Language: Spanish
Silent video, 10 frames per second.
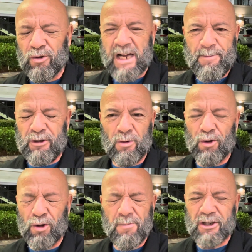capítulo
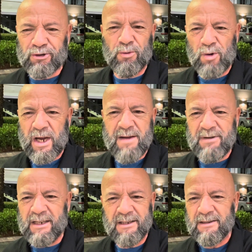2, verso
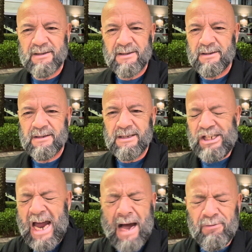9.
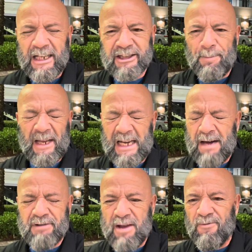Y habla esta
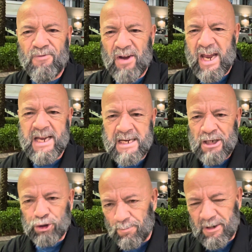palabra en fe
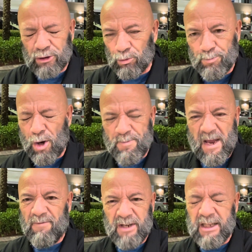sobre tu
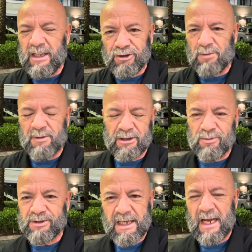propia vida y sobre
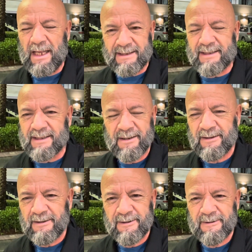tus hijas.
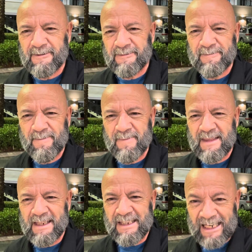
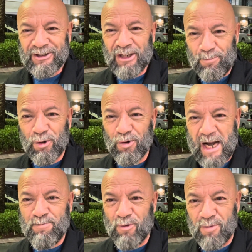Gracias por
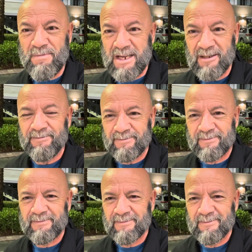orar por mí.
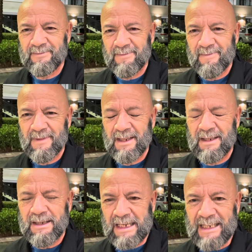
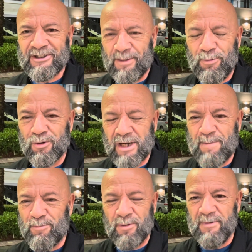Gracias por
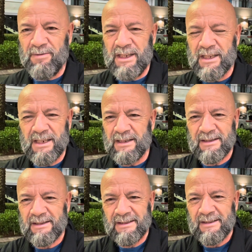orar por mi vida.
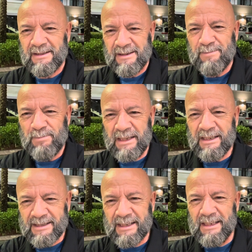
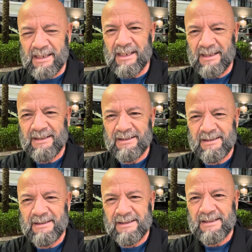Bendecida.
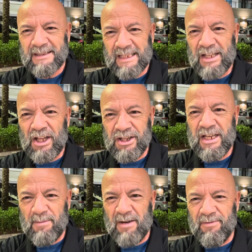Cada día más